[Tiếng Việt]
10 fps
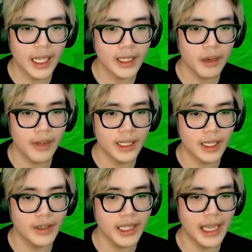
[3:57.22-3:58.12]
vô khoan
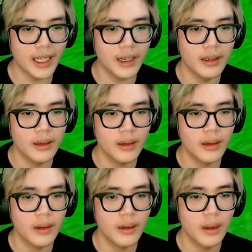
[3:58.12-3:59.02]
thịt vô chị nhanh hơn
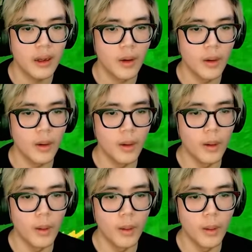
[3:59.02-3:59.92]

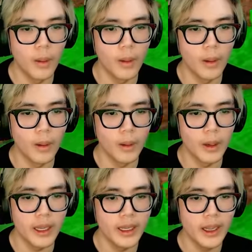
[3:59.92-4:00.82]
uh ơi